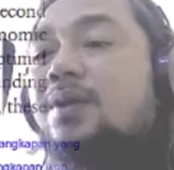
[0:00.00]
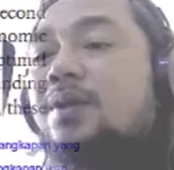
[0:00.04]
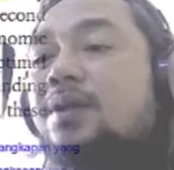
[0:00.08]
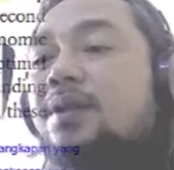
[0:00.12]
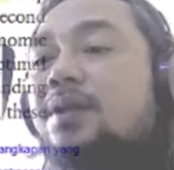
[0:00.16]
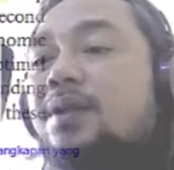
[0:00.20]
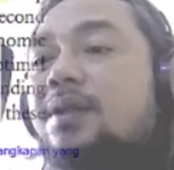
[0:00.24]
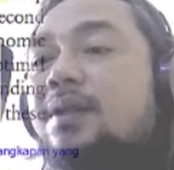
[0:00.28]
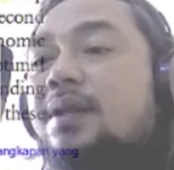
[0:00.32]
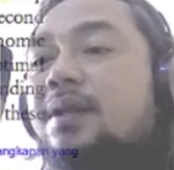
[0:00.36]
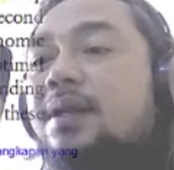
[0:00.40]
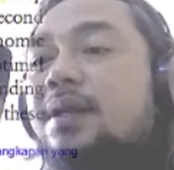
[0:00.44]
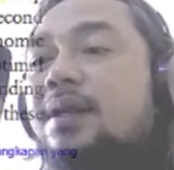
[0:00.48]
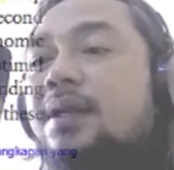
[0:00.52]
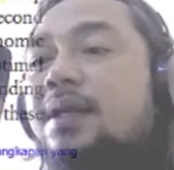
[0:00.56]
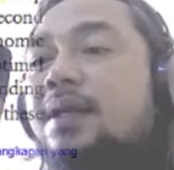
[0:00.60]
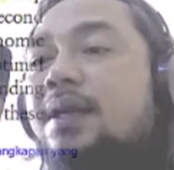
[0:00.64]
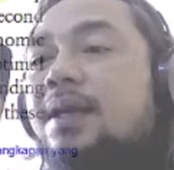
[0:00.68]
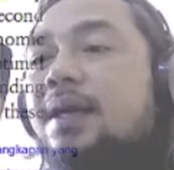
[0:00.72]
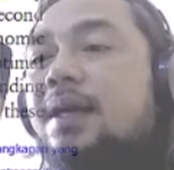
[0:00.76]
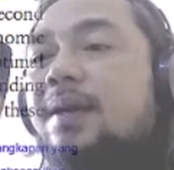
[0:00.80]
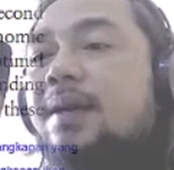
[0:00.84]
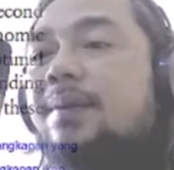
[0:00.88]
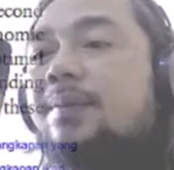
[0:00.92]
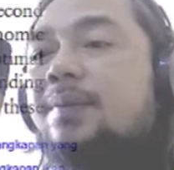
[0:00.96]
laut,
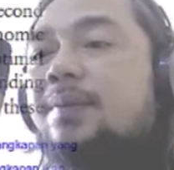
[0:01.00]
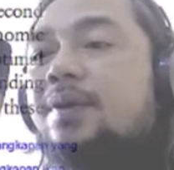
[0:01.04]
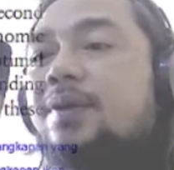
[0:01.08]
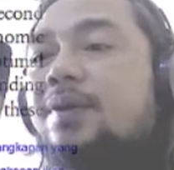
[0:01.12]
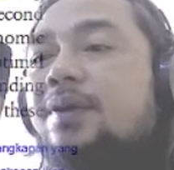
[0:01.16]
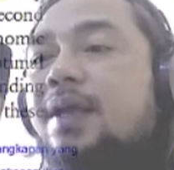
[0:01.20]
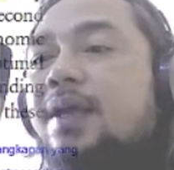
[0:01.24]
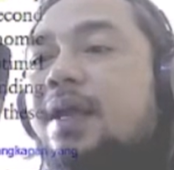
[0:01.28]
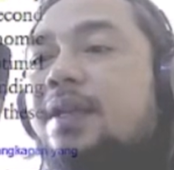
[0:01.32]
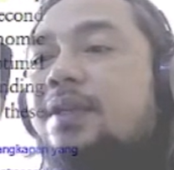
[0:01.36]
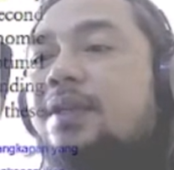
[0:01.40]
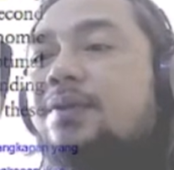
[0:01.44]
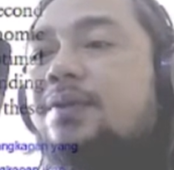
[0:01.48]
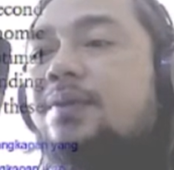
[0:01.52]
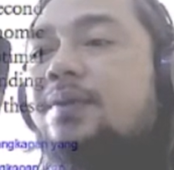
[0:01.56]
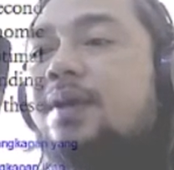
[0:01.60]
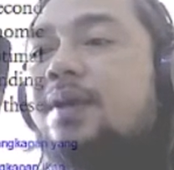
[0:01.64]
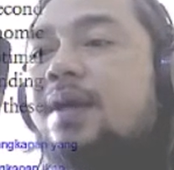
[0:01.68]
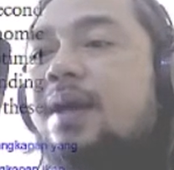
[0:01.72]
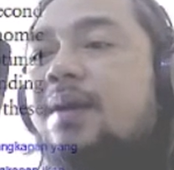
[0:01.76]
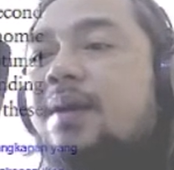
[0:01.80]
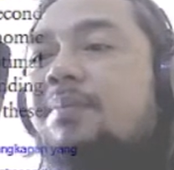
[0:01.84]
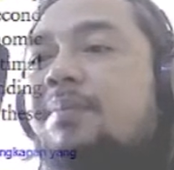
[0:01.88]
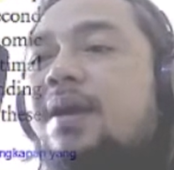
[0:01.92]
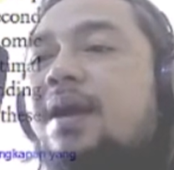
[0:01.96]
kemudian
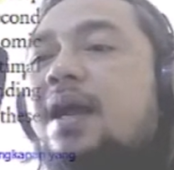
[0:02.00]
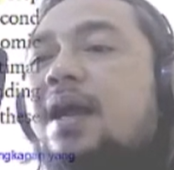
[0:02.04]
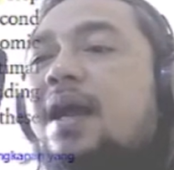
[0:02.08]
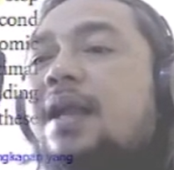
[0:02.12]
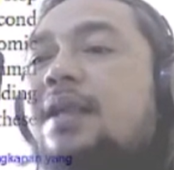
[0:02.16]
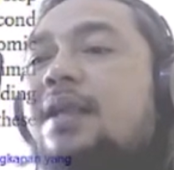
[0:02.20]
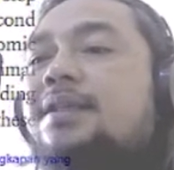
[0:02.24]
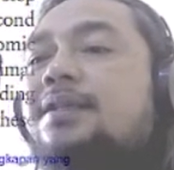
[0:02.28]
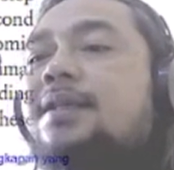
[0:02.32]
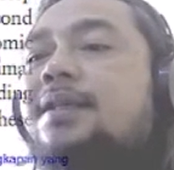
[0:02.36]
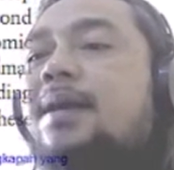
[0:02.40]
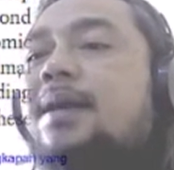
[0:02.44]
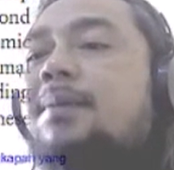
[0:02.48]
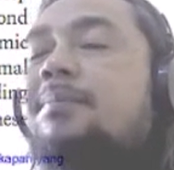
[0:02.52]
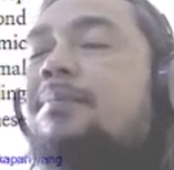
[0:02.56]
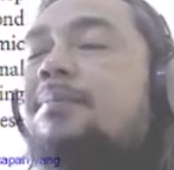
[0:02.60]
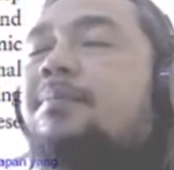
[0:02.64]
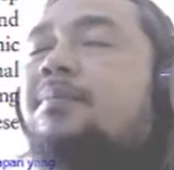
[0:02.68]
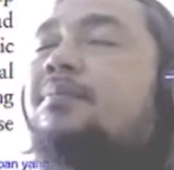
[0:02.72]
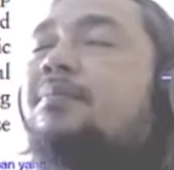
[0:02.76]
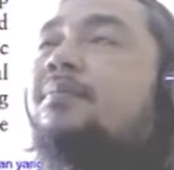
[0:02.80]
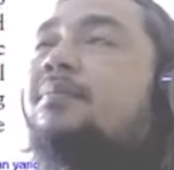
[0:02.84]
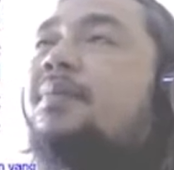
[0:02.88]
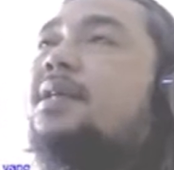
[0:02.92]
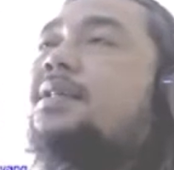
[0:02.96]
juga
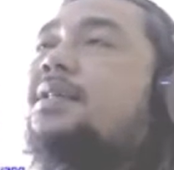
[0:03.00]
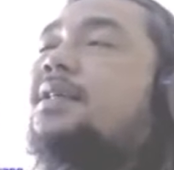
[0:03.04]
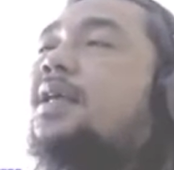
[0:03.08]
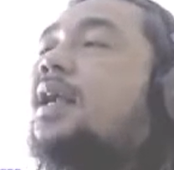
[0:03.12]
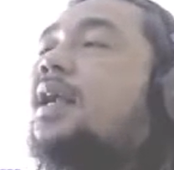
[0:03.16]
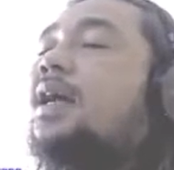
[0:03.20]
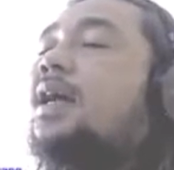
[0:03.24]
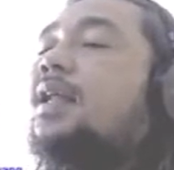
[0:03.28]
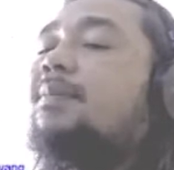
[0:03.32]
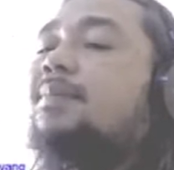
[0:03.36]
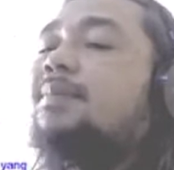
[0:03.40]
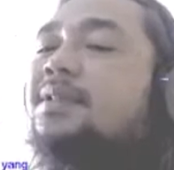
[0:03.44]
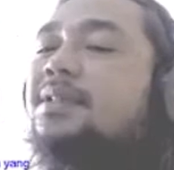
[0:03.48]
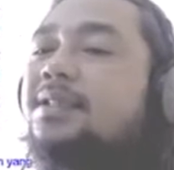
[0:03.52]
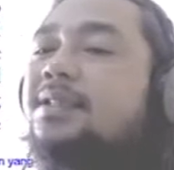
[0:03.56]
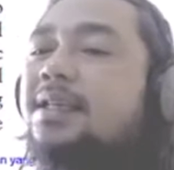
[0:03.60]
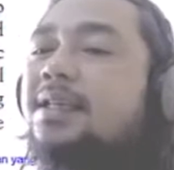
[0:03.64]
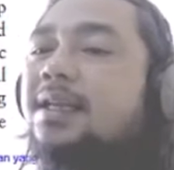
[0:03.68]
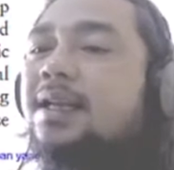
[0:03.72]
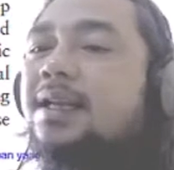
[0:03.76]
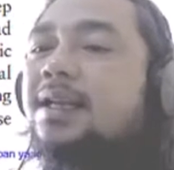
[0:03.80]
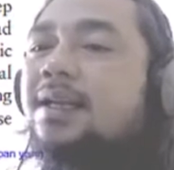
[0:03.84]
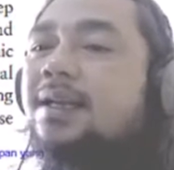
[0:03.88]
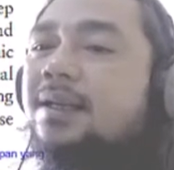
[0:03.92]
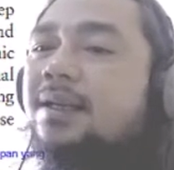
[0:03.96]
mengancam masyarakat
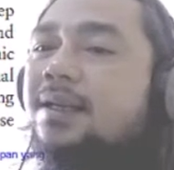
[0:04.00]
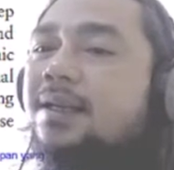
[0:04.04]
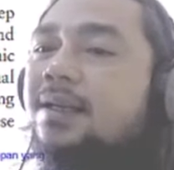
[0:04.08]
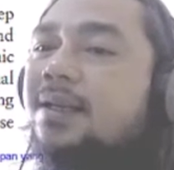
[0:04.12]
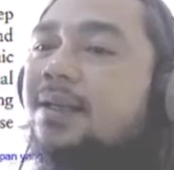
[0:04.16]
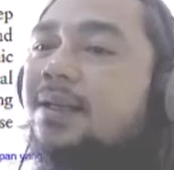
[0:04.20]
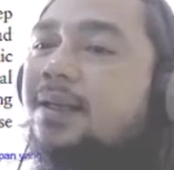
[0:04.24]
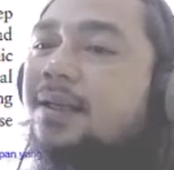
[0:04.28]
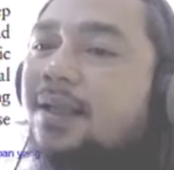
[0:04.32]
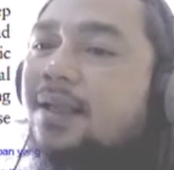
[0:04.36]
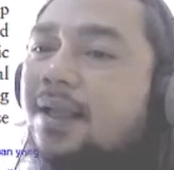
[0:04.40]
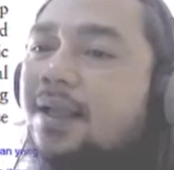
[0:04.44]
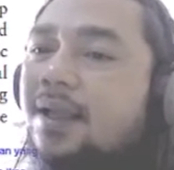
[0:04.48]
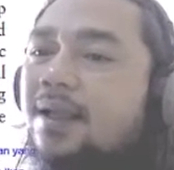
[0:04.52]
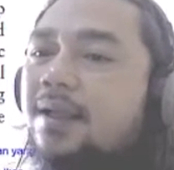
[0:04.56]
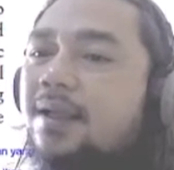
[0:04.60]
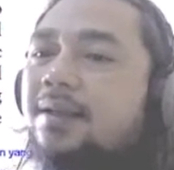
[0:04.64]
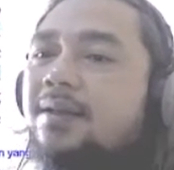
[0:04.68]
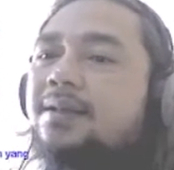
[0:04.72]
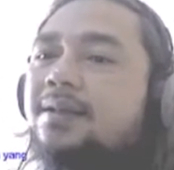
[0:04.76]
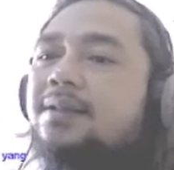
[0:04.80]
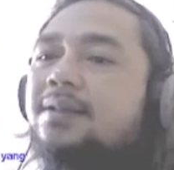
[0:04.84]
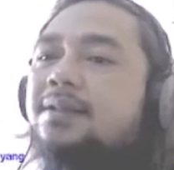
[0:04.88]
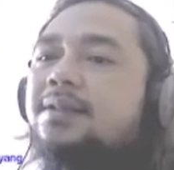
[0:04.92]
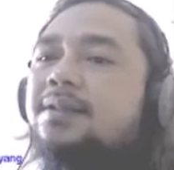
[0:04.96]
pesisir, ya.